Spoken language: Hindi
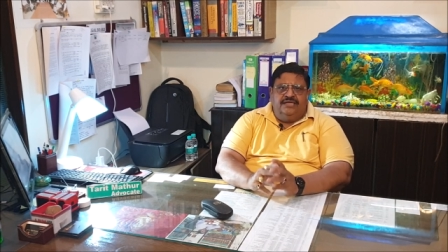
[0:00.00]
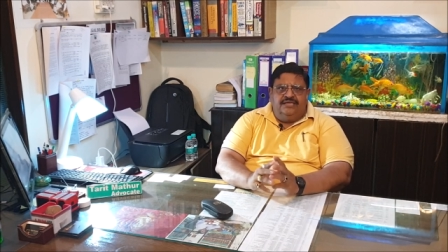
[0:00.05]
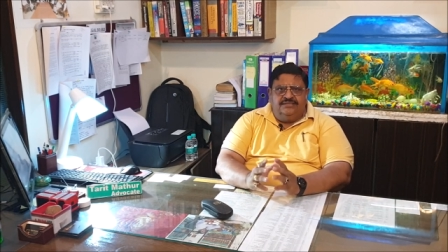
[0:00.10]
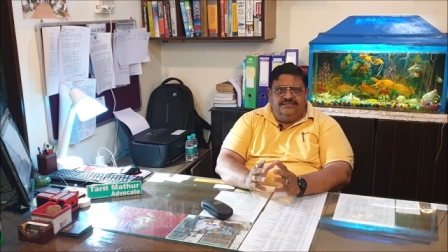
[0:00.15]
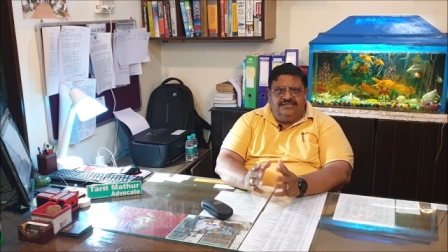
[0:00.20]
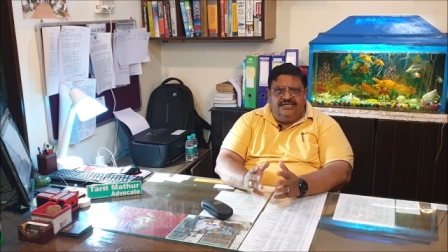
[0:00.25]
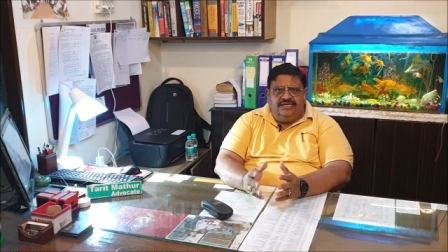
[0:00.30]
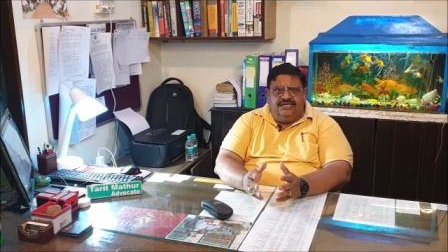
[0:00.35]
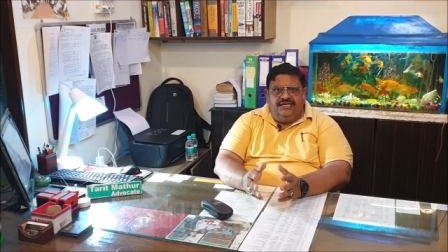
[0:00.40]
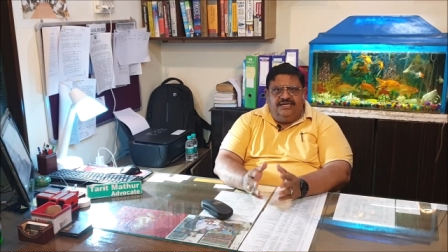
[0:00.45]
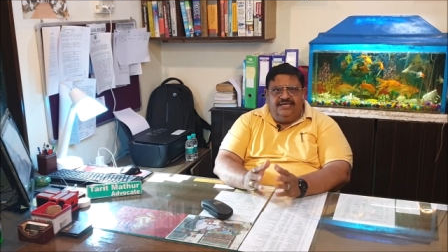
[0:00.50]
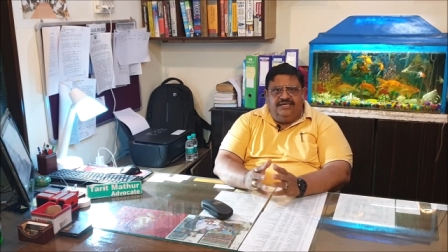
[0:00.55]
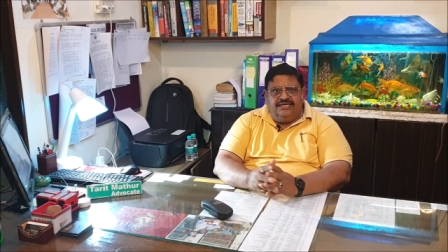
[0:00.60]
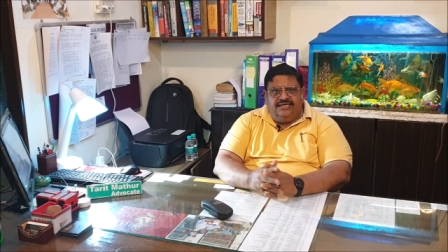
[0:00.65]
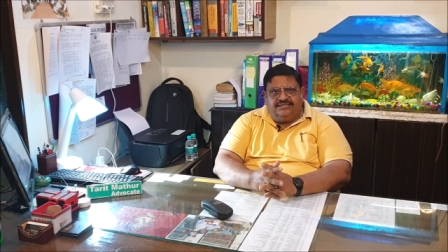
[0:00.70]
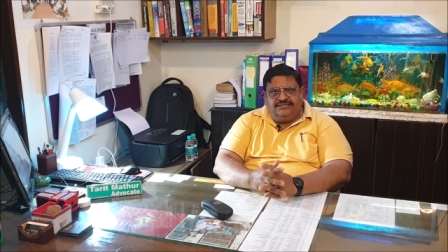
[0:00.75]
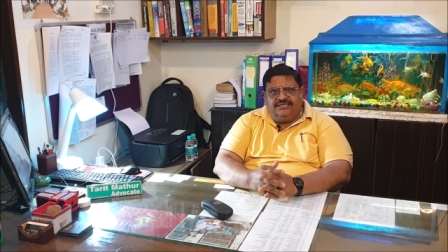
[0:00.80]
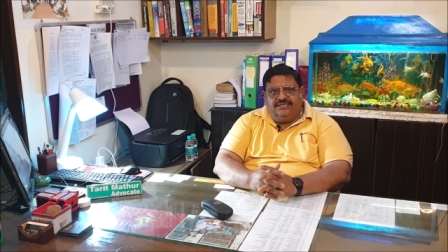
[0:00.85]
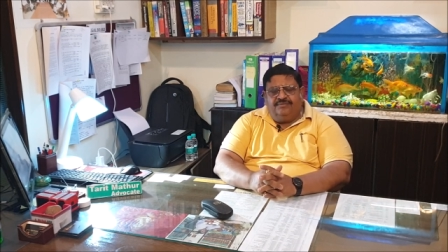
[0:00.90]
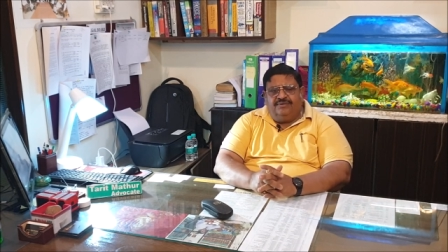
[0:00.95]

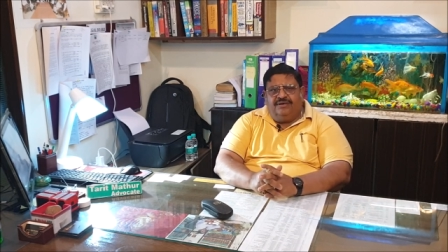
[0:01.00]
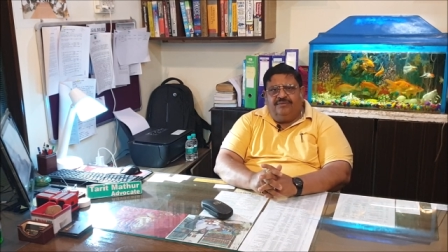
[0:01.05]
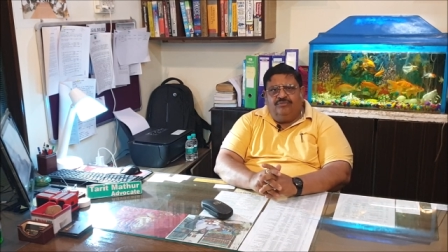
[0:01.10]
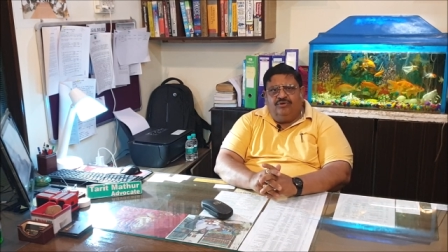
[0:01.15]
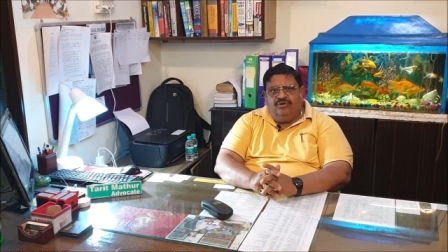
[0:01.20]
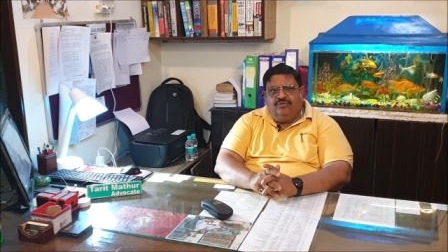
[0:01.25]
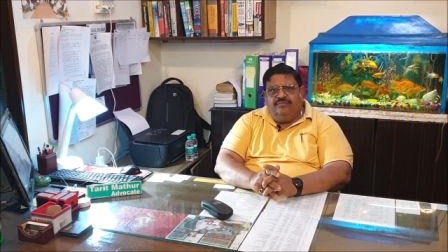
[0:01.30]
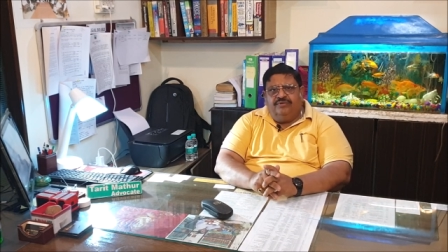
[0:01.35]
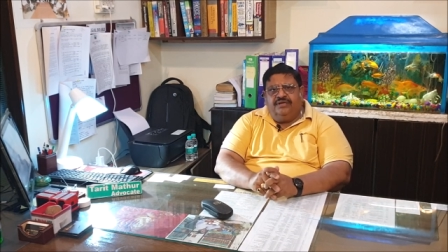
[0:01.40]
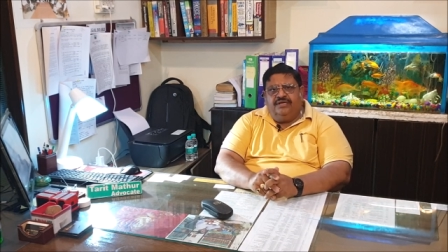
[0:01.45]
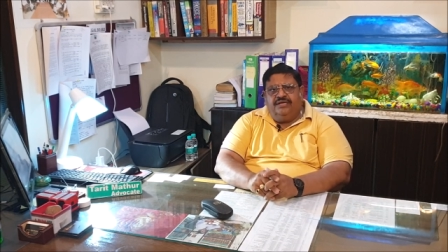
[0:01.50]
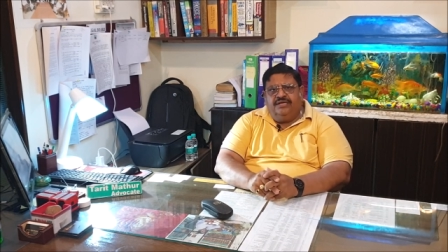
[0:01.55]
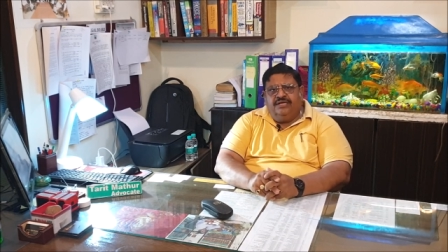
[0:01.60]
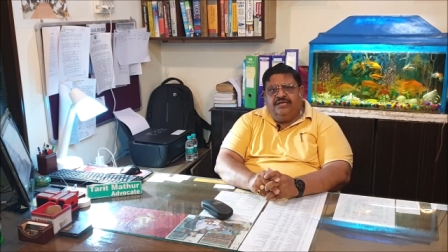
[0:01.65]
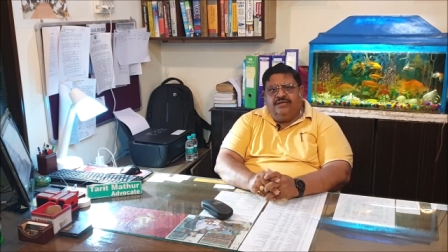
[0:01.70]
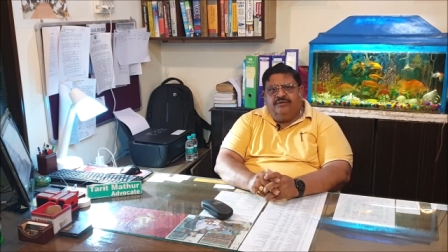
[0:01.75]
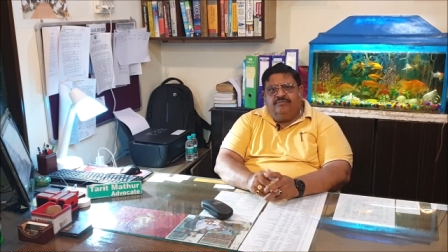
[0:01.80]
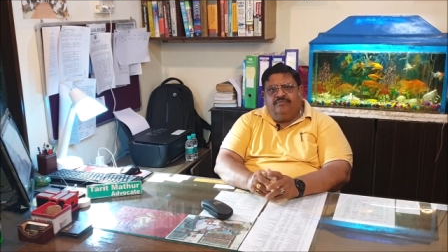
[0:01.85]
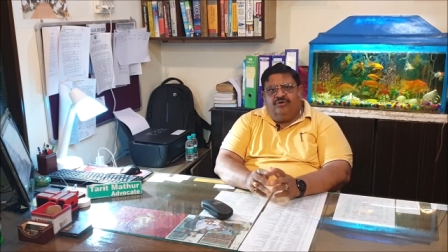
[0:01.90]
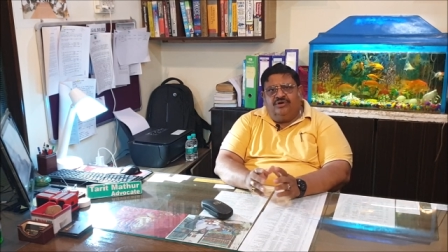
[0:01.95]
इसीलिए ऐसे मामलों में
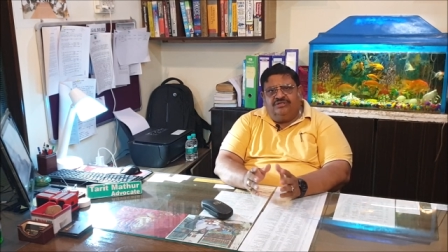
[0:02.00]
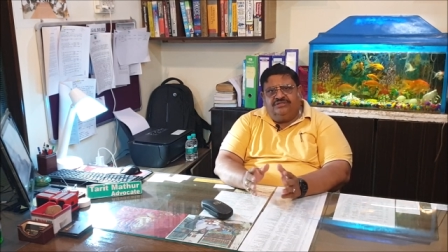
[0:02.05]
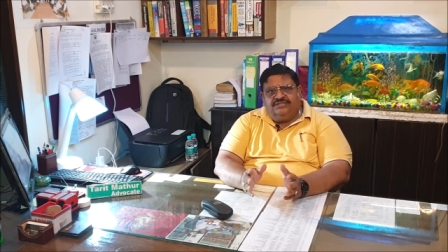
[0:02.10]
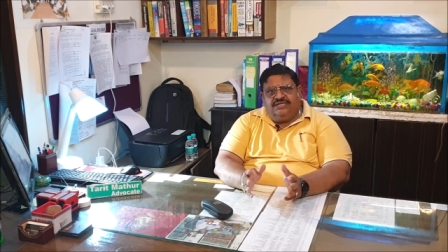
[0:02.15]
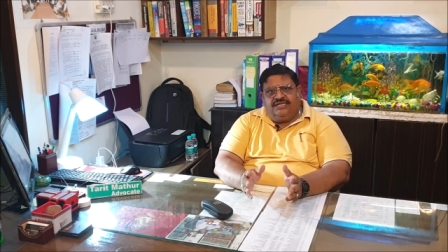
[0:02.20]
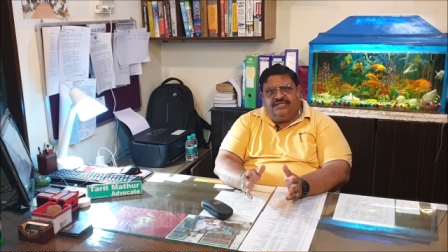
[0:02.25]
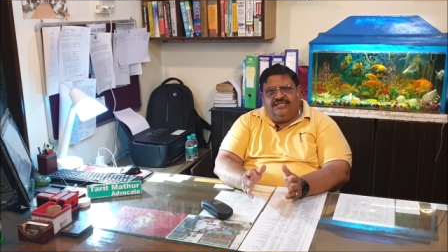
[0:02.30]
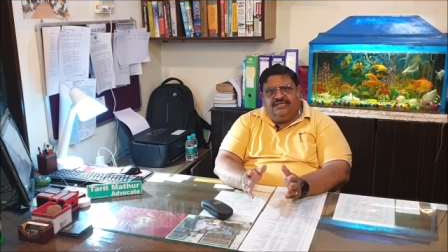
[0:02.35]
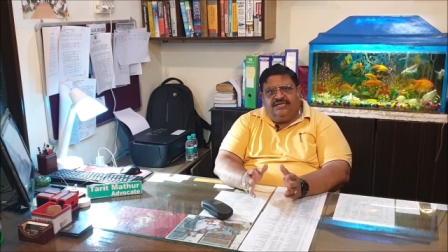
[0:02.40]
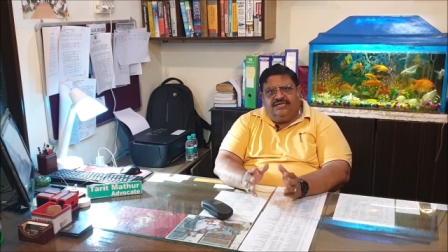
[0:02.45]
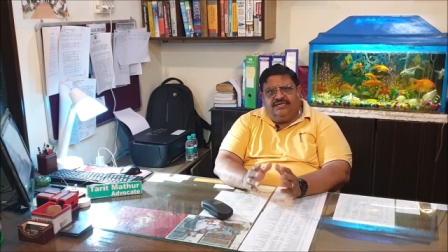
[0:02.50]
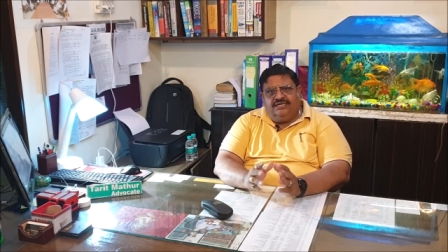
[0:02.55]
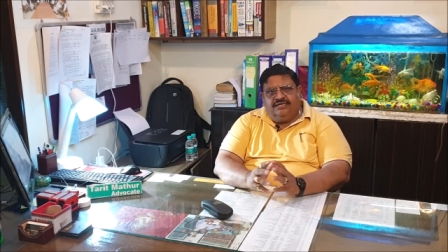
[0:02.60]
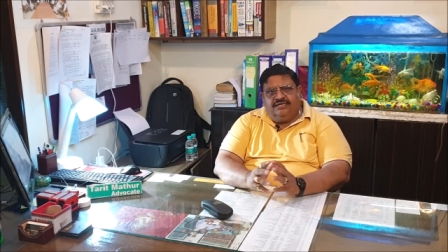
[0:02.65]
बहुत ज़्यादा